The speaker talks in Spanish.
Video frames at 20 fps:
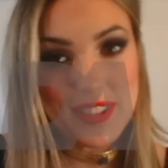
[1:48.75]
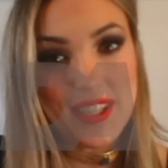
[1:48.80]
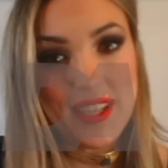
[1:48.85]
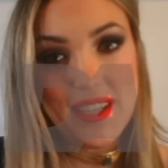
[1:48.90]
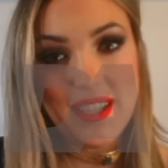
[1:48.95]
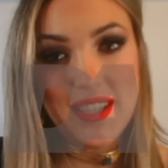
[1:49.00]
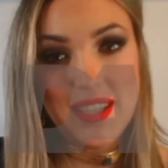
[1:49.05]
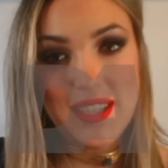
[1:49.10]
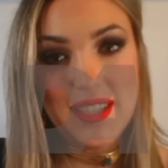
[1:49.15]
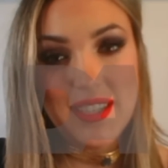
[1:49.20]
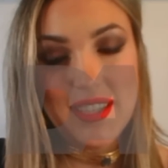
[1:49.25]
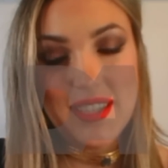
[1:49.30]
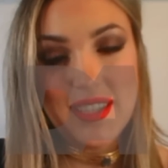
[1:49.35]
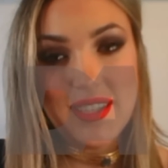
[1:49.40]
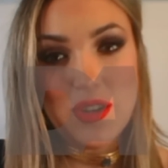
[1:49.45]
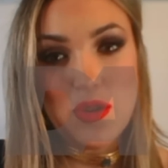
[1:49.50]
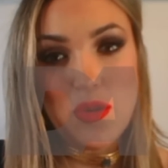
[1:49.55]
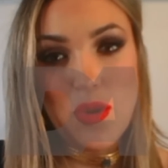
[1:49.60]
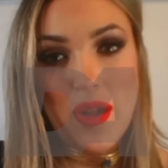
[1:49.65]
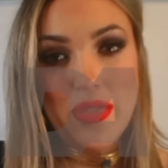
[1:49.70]
Y
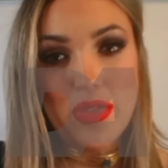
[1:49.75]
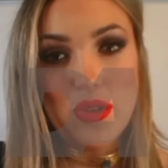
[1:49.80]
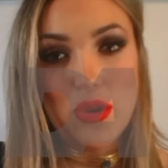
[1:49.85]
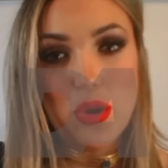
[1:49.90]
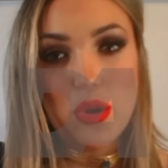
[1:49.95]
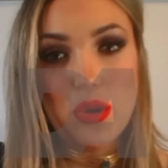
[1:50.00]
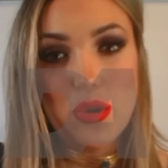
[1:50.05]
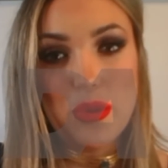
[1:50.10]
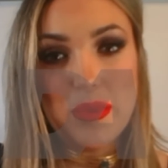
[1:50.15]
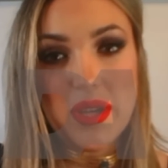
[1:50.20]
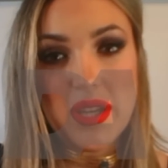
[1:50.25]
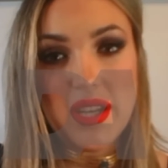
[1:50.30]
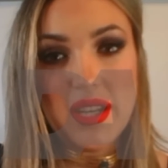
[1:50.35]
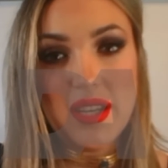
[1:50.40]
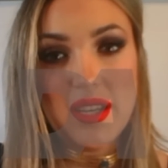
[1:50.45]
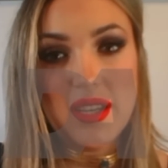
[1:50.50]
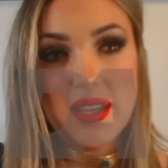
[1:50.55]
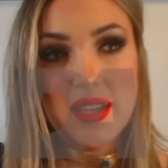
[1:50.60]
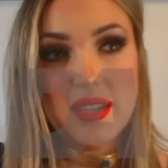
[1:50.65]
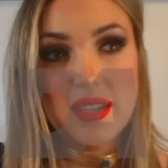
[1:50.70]
Son momentos
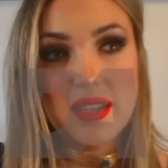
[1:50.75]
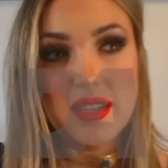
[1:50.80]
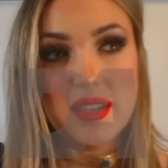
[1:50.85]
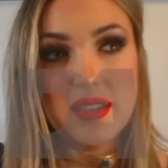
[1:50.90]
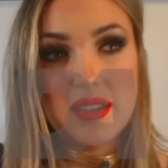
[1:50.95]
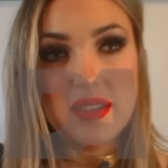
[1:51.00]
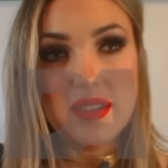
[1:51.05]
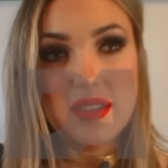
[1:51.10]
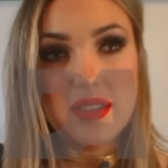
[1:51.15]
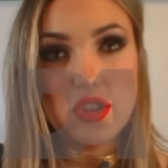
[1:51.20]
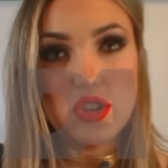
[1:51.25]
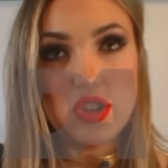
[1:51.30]
difíciles para ella.